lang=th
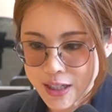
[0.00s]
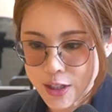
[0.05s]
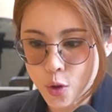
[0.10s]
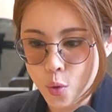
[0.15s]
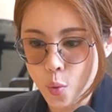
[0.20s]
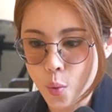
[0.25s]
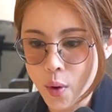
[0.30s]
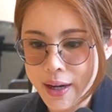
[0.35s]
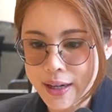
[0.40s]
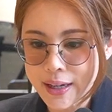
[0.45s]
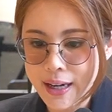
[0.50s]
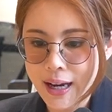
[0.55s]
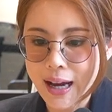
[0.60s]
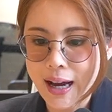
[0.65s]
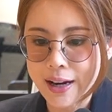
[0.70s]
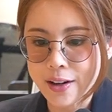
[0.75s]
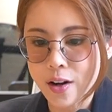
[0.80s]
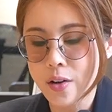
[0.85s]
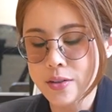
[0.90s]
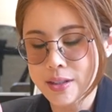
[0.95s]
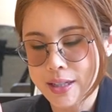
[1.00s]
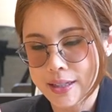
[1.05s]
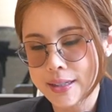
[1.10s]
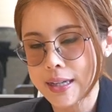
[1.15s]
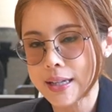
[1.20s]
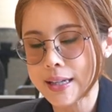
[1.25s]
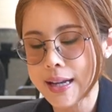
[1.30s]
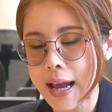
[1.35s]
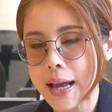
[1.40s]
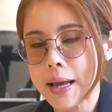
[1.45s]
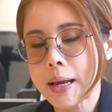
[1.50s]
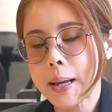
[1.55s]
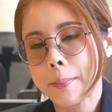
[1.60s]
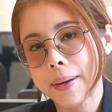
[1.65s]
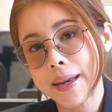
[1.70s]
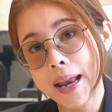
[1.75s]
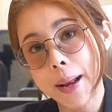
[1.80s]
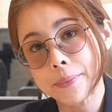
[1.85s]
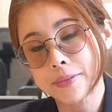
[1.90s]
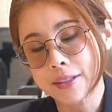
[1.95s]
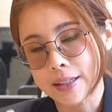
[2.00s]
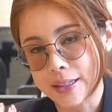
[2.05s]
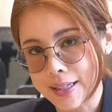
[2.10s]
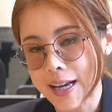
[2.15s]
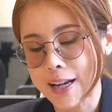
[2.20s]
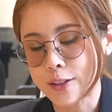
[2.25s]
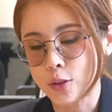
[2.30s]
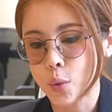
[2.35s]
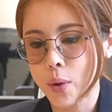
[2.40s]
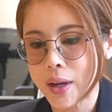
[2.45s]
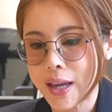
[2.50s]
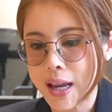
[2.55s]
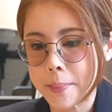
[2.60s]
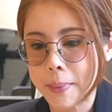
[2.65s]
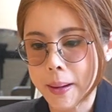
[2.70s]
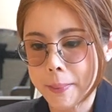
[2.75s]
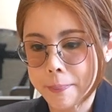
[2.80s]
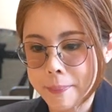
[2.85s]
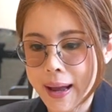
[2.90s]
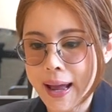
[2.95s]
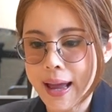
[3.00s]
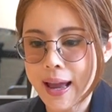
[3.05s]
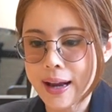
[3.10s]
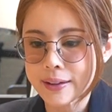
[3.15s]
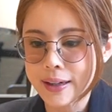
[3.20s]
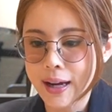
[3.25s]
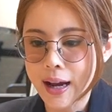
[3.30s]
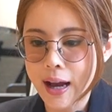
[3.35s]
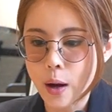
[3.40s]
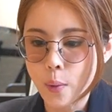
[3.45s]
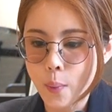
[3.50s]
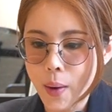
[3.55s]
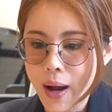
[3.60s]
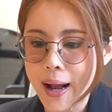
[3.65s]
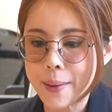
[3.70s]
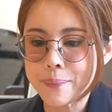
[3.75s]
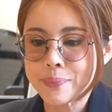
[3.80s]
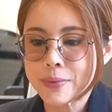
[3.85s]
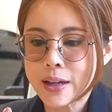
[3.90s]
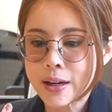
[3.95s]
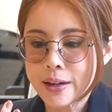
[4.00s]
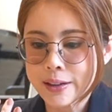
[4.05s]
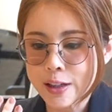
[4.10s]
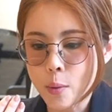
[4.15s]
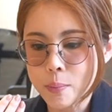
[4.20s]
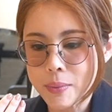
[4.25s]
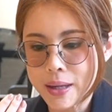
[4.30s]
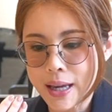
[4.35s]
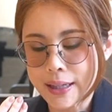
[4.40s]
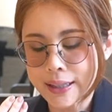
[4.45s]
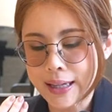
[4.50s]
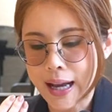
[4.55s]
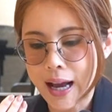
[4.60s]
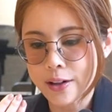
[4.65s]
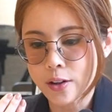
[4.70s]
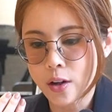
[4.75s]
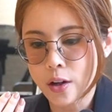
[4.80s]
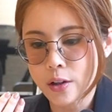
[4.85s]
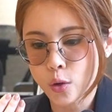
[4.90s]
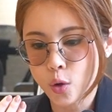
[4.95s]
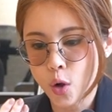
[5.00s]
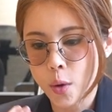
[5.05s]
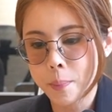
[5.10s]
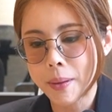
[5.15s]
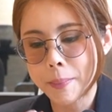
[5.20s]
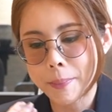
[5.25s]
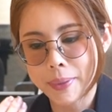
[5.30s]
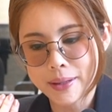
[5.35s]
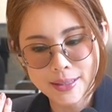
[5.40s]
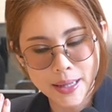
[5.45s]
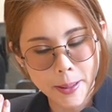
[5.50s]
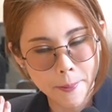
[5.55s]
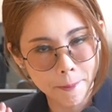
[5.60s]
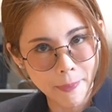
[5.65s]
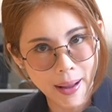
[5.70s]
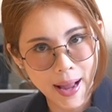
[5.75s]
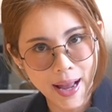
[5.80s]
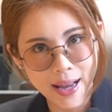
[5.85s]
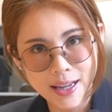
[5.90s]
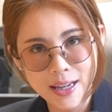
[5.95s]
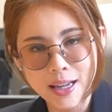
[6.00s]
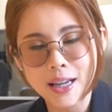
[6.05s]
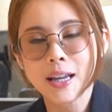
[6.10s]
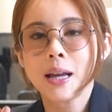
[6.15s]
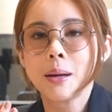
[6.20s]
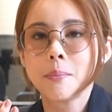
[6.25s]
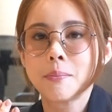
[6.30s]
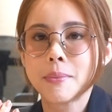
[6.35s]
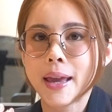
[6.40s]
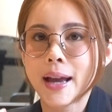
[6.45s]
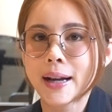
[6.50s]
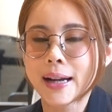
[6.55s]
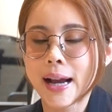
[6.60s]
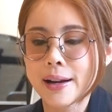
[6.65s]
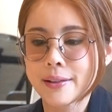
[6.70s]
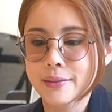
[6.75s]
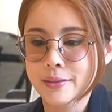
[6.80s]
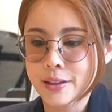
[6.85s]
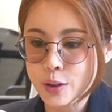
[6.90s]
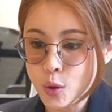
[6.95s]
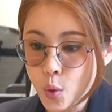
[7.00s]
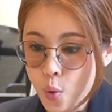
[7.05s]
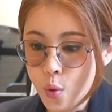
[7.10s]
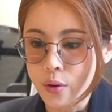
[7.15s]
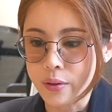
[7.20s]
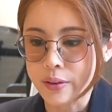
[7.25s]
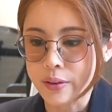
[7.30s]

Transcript: นี้ด้วยนะคะ นอกจากนี้เนี่ย พยายามสังเกตตัวเองมากๆนะคะว่าเรามีอาการนอนกรนเป็นประจำไหม มีอาการสะดุ้ง